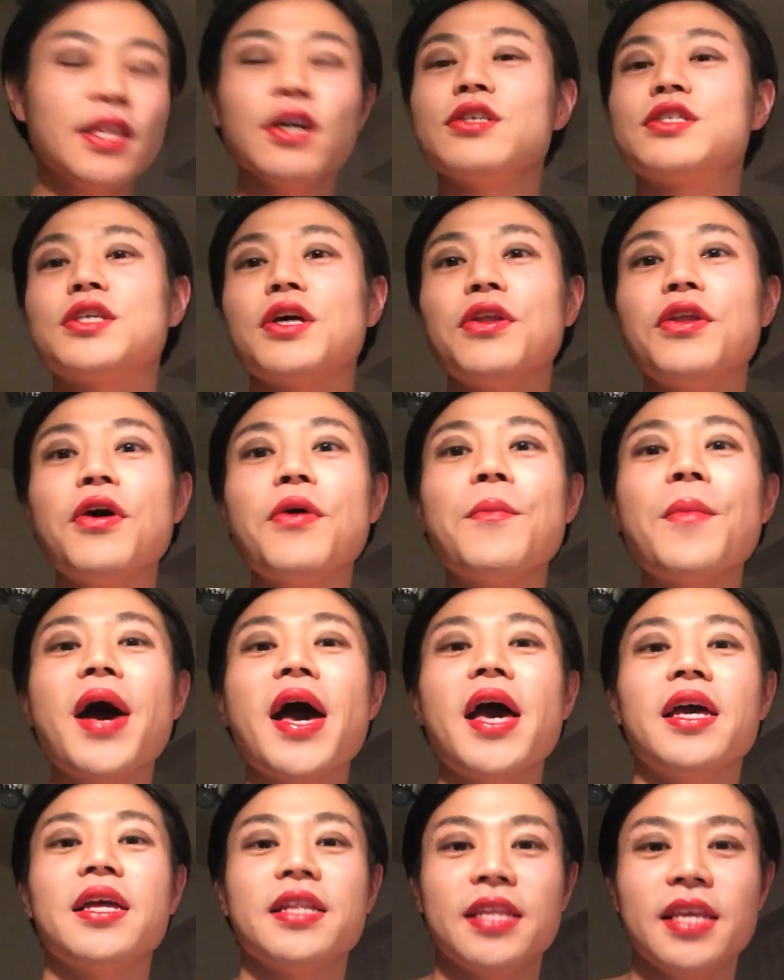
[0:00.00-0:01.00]
とその
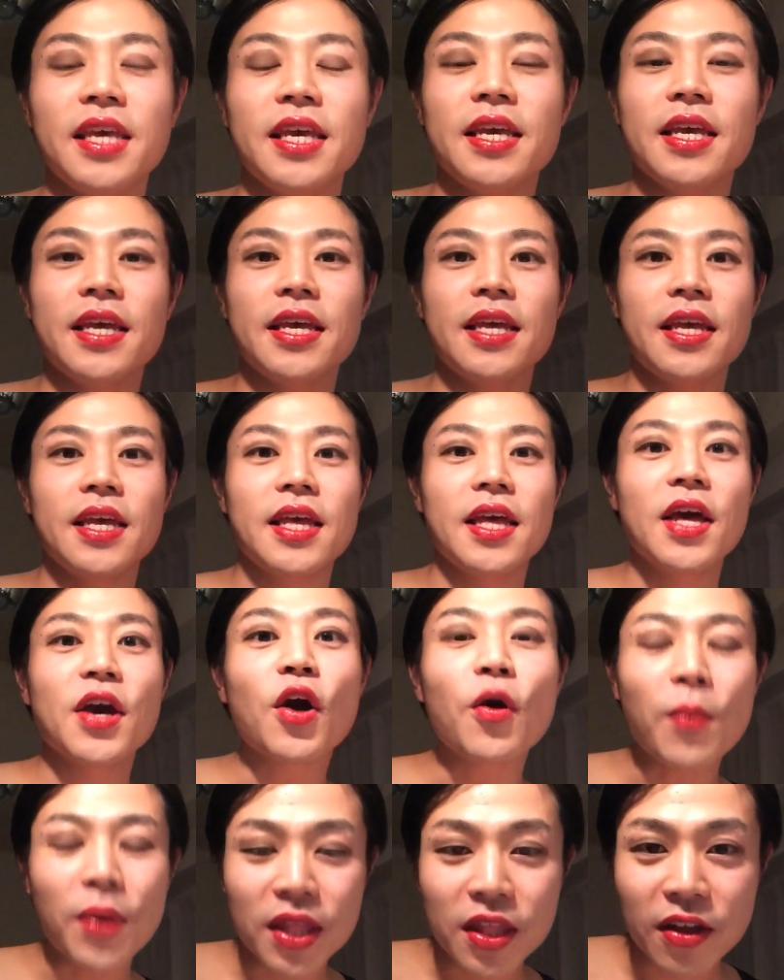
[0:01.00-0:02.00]
前に
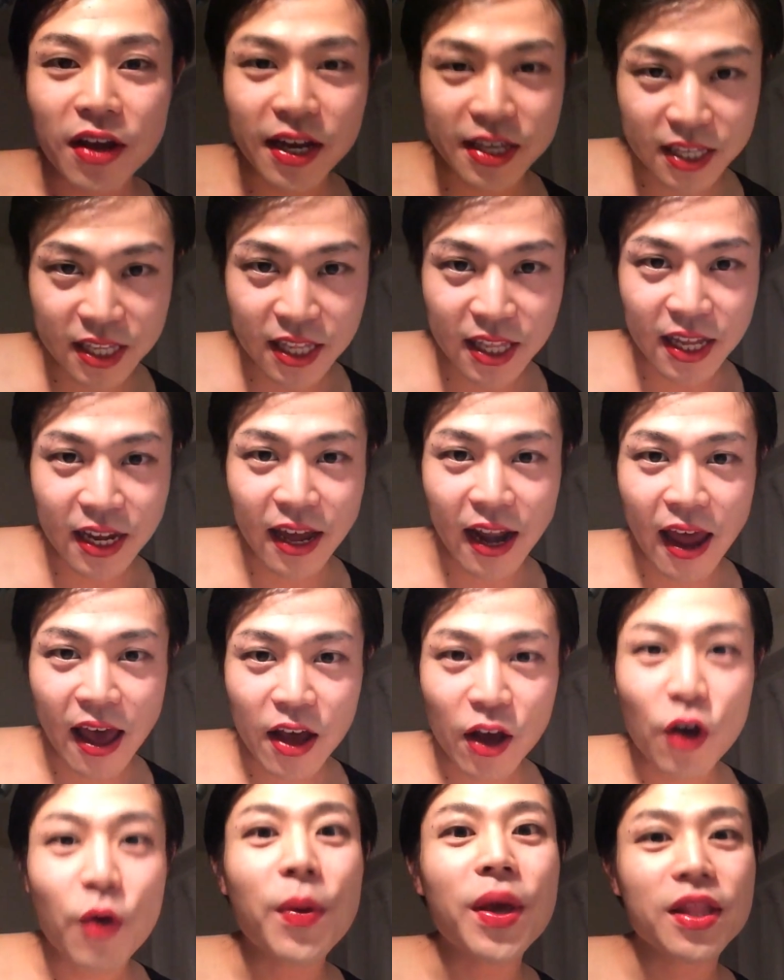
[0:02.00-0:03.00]
コメントが来てから
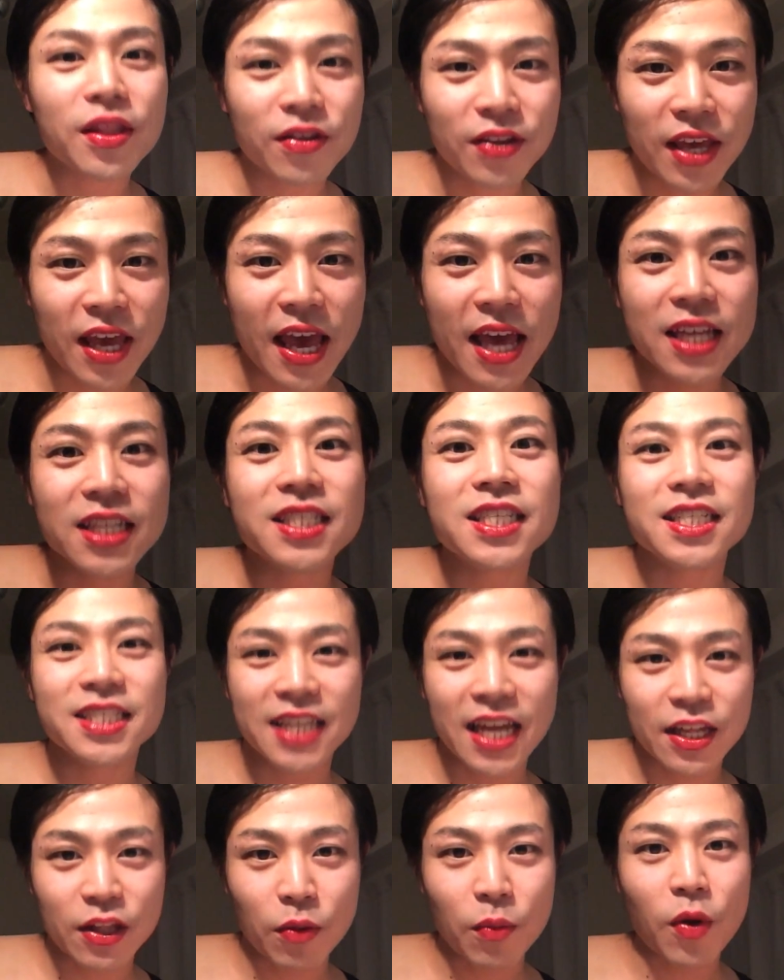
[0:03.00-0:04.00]
コメントに返信し
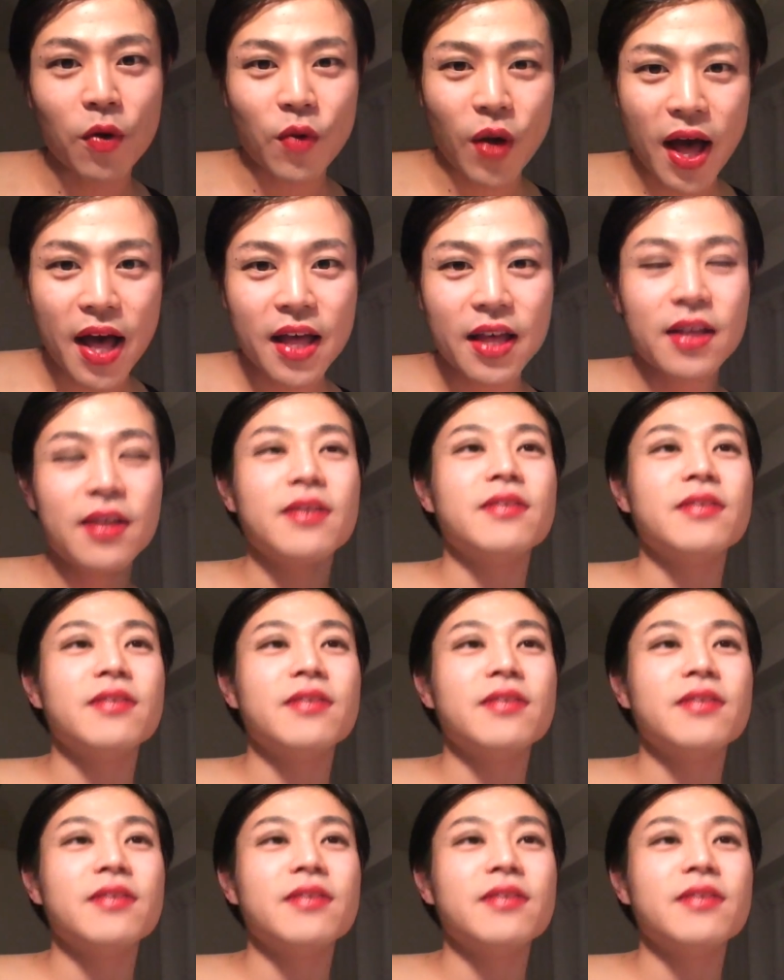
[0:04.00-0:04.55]
たいと思うわ